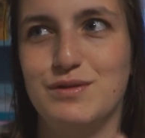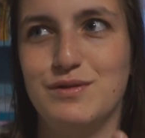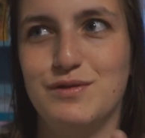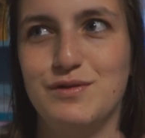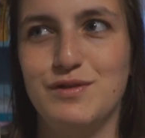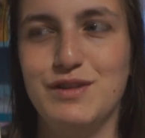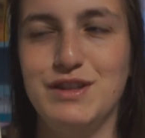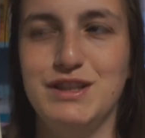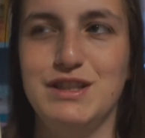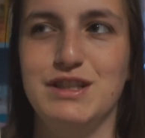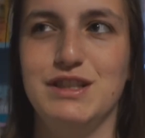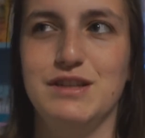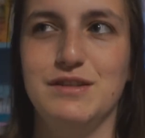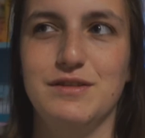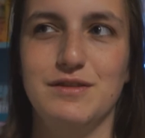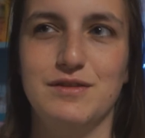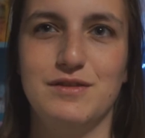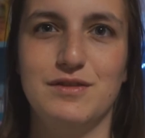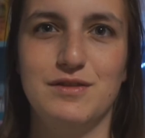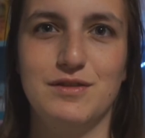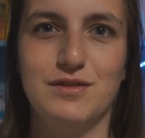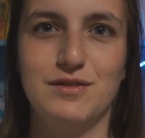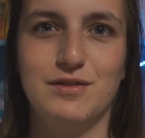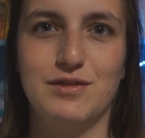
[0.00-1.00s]
widzi
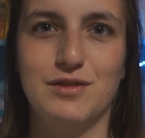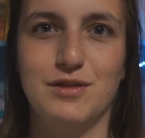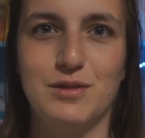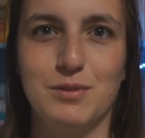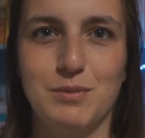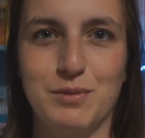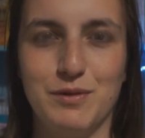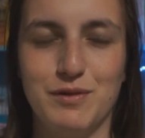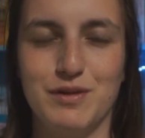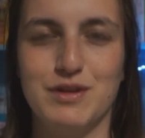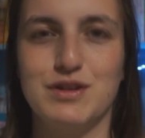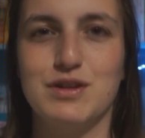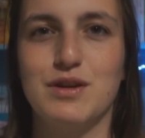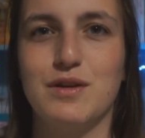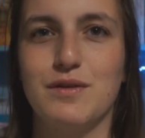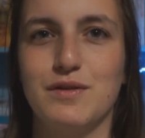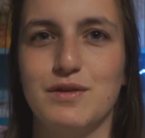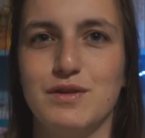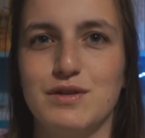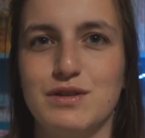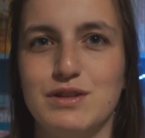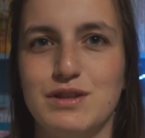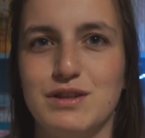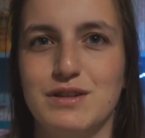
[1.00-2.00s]
tą
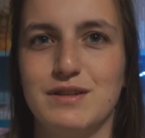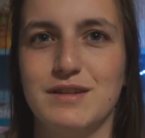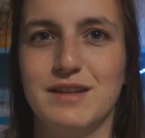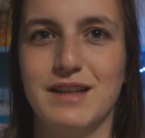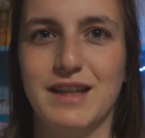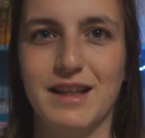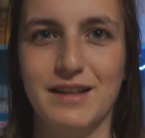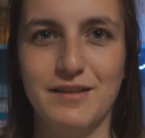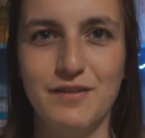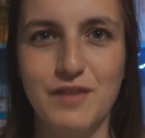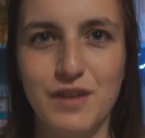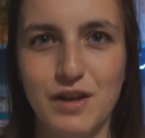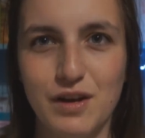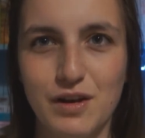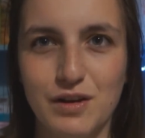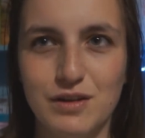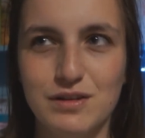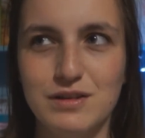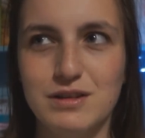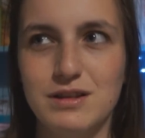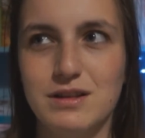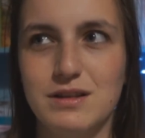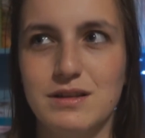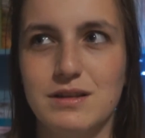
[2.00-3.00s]
powierzchowność, ten
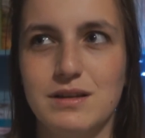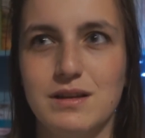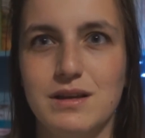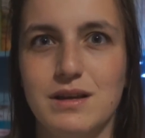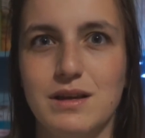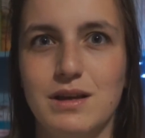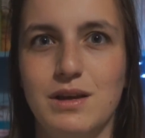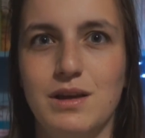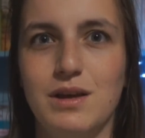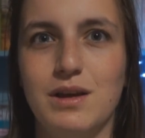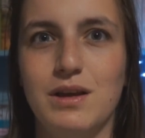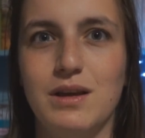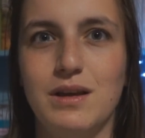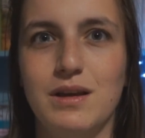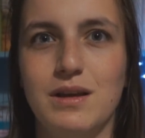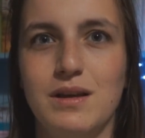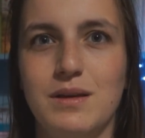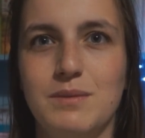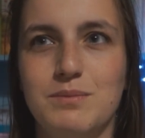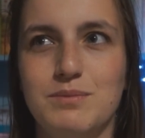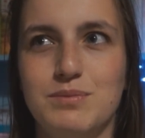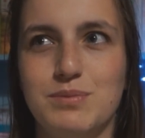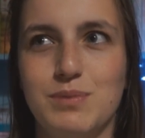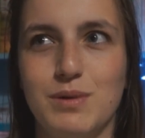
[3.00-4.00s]
wygląd
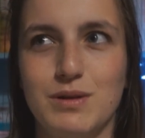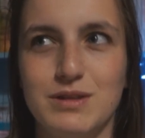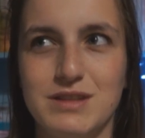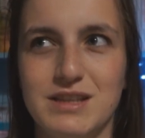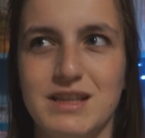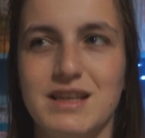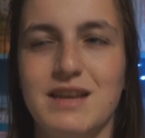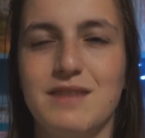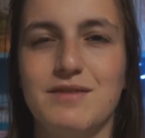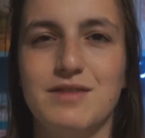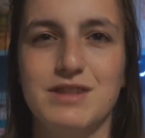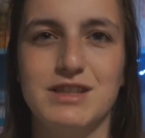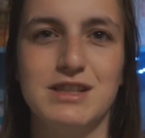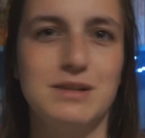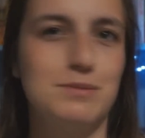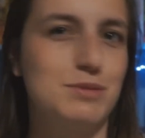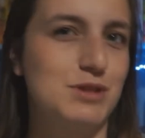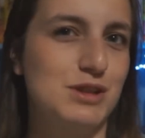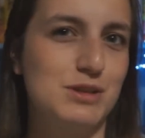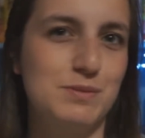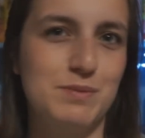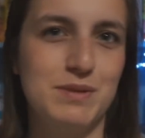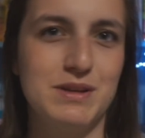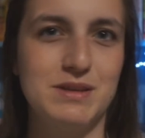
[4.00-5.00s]
i ocenia właśnie
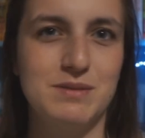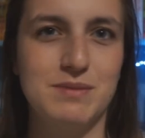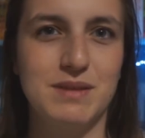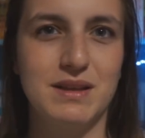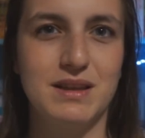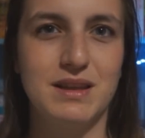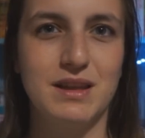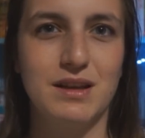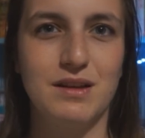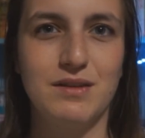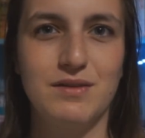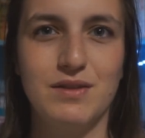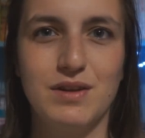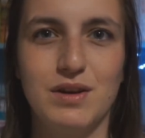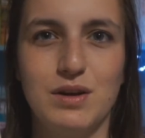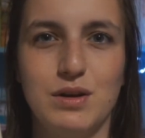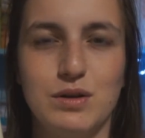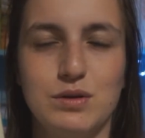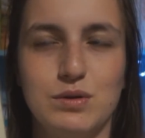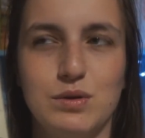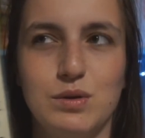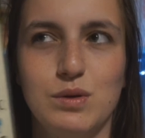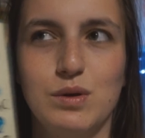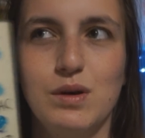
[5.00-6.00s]
przez pryzmat tego
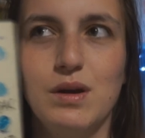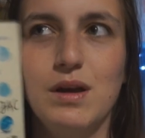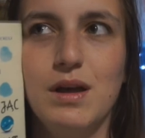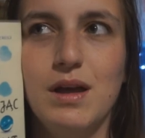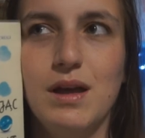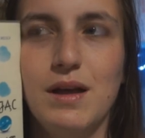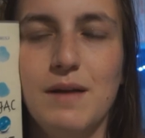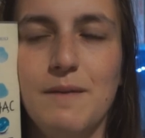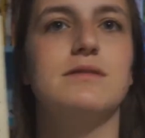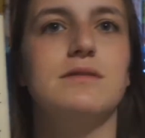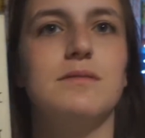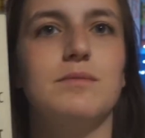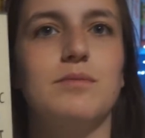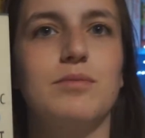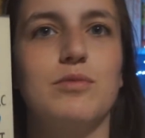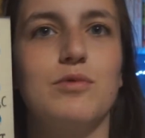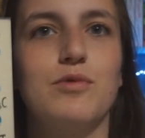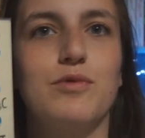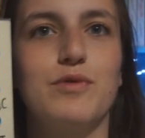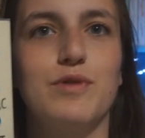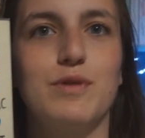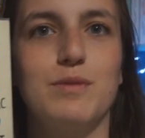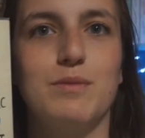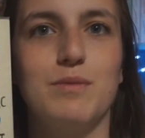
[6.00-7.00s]
wyglądu.
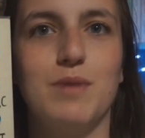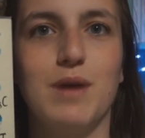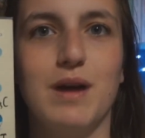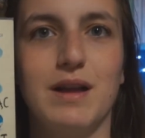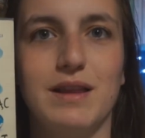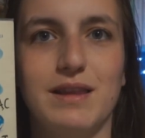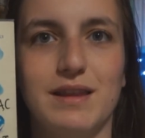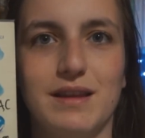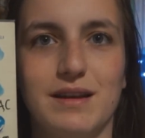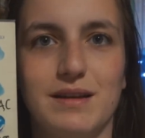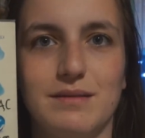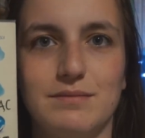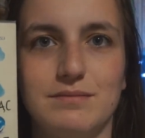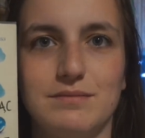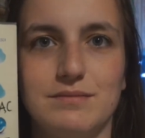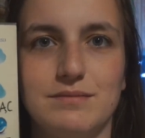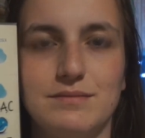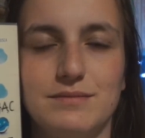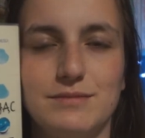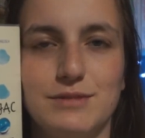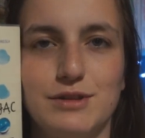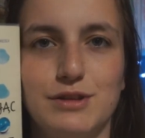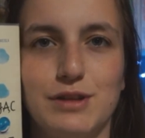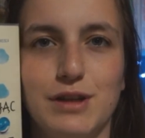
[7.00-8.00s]
Głównym bohaterem
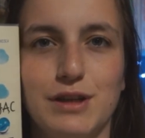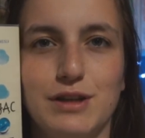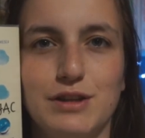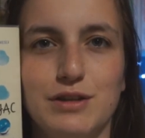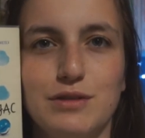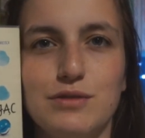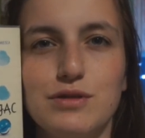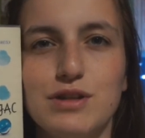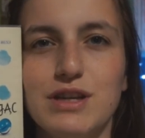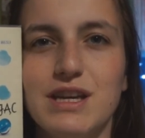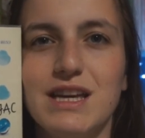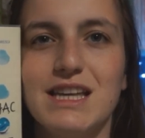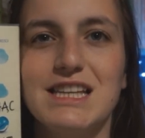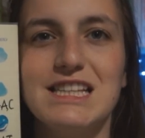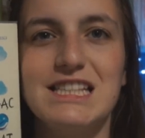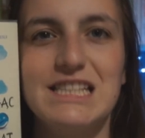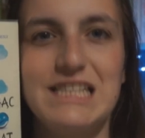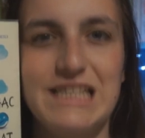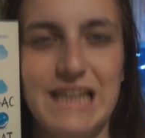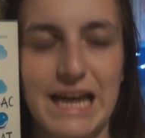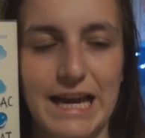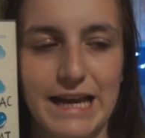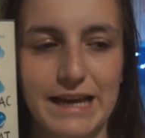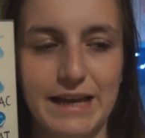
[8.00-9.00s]
tej książki
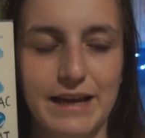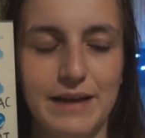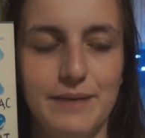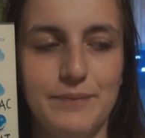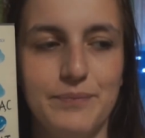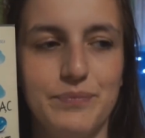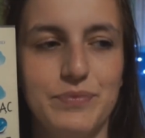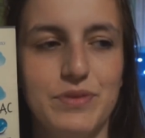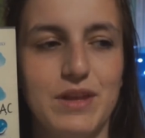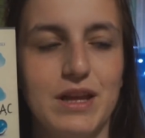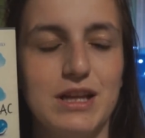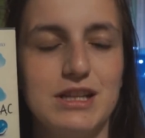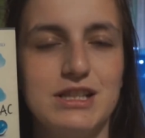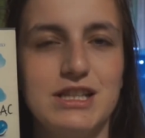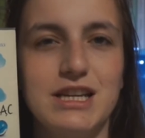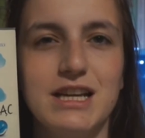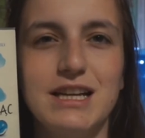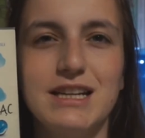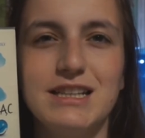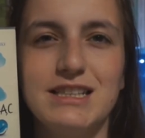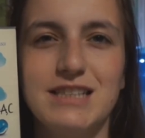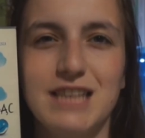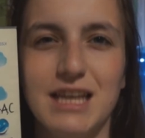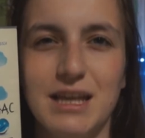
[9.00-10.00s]
jest Jack.
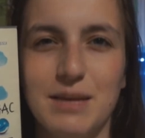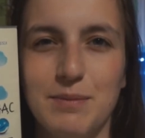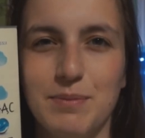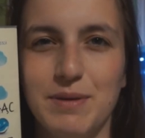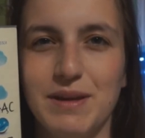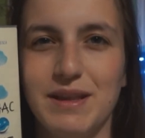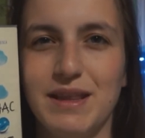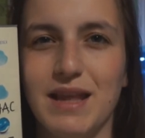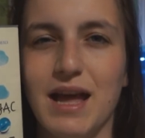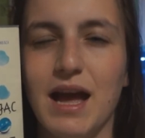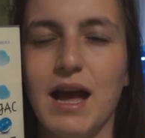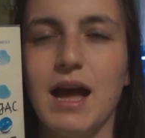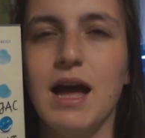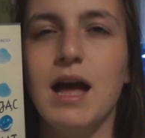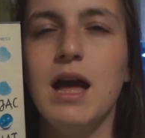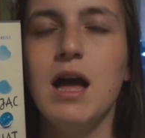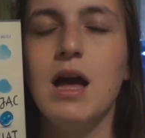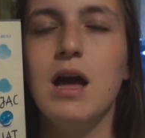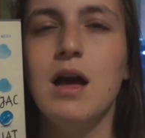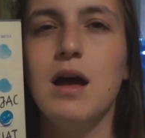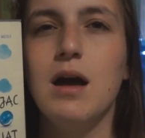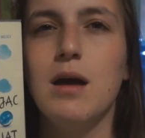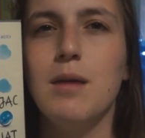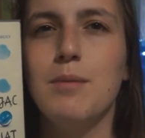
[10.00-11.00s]
Jack cierpi na
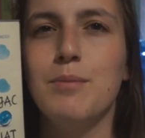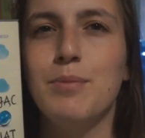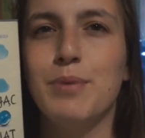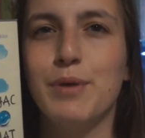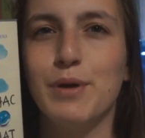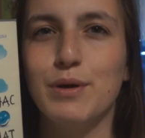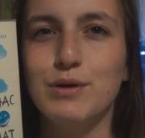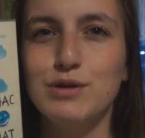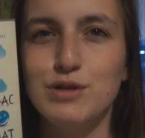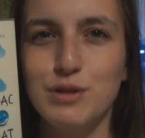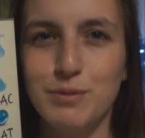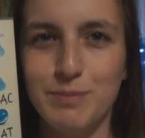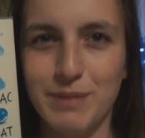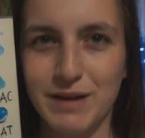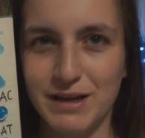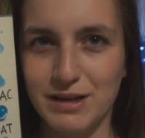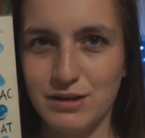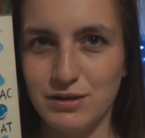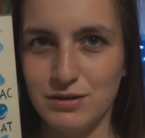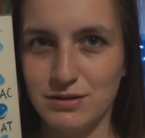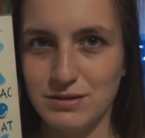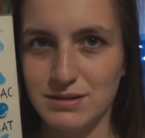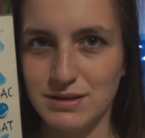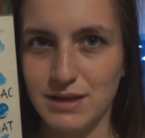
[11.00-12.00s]

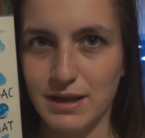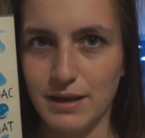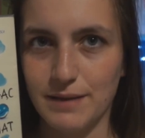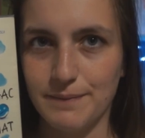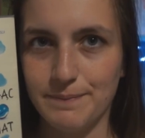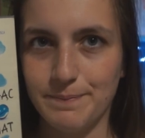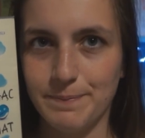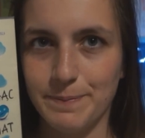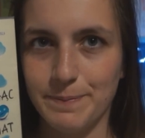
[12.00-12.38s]
prozopagnozję.